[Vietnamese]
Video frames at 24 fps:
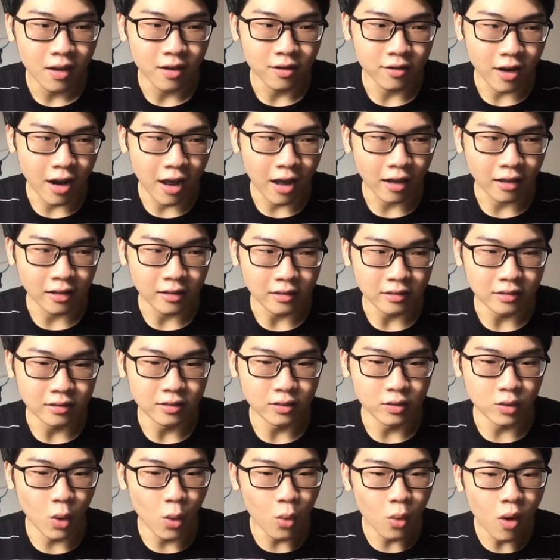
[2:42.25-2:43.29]
rằng
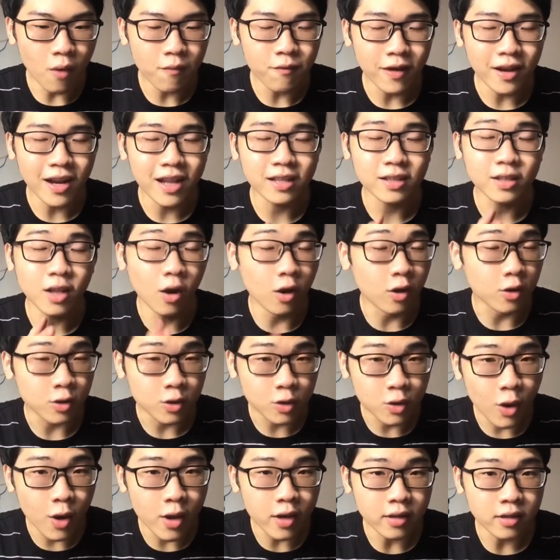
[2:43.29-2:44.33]
dù không phải là thường
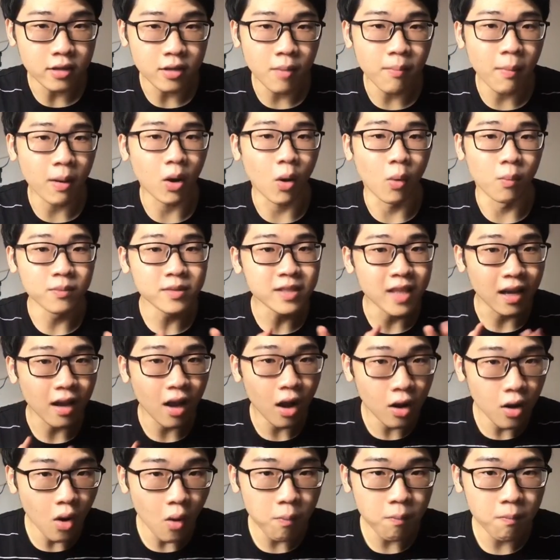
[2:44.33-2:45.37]
xuyên nhưng mà cũng sẽ
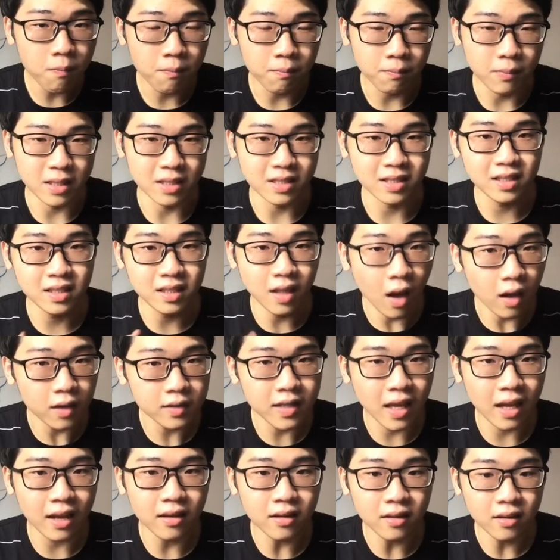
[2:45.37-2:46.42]
có lúc mình so
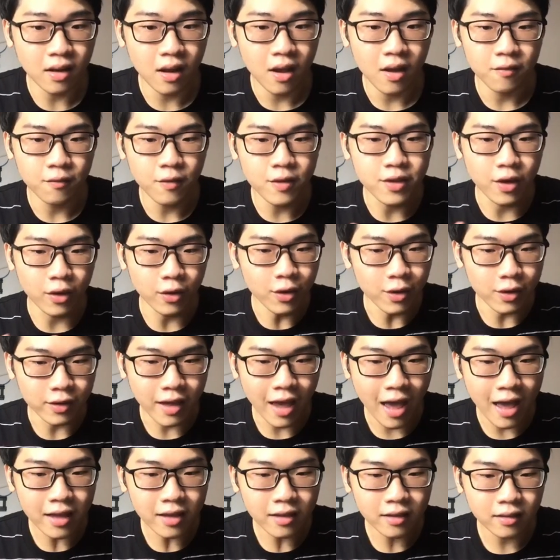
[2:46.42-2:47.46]
sánh với những người
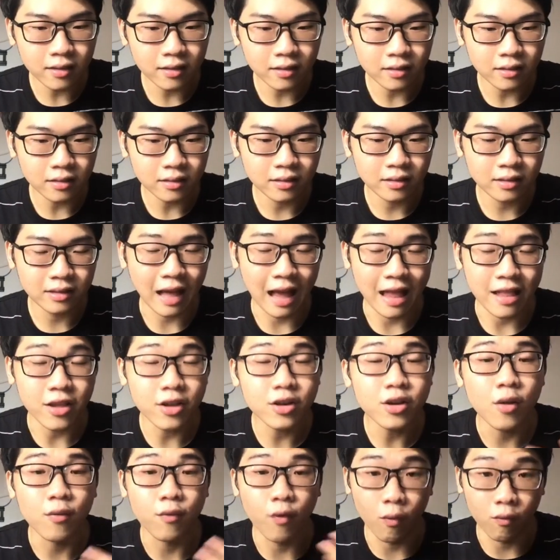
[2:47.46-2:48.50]
khác cả
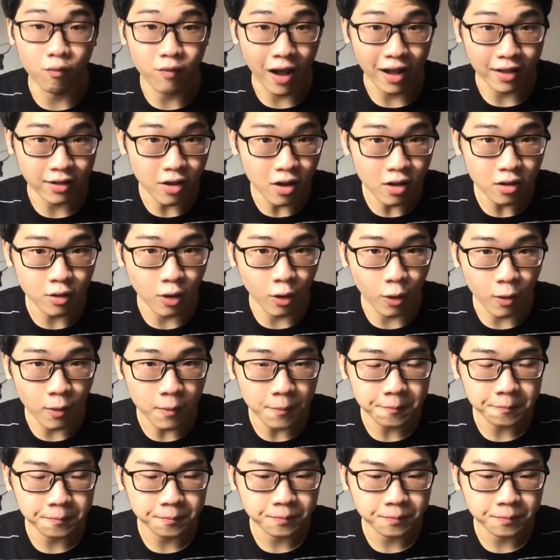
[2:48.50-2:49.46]
những điều vụn vặt nhất nữa